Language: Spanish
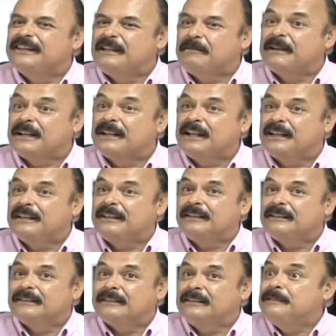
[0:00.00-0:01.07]
de verdad
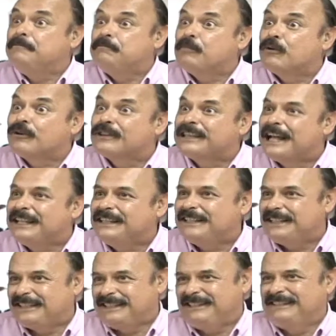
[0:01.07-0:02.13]
eh,
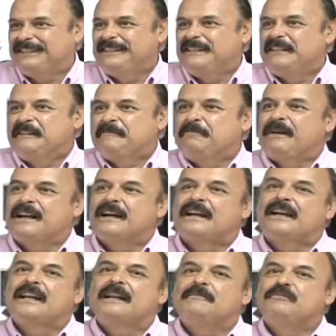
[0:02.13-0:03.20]
importante para
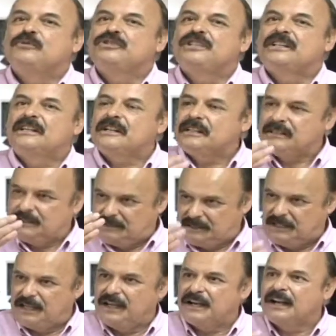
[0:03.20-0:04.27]
que la música
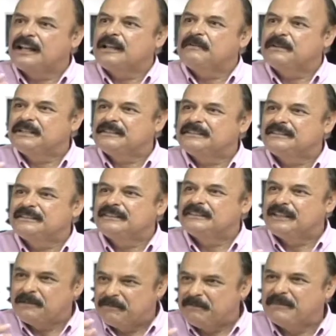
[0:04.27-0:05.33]
sea cada vez
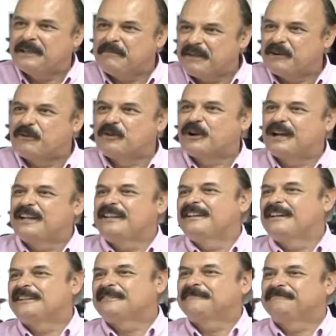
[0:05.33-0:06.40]
de, mejor
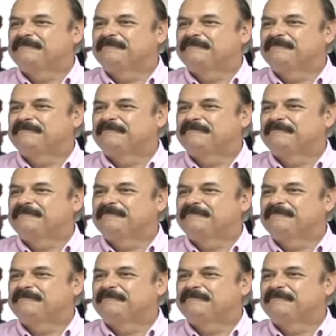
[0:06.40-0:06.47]
calidad.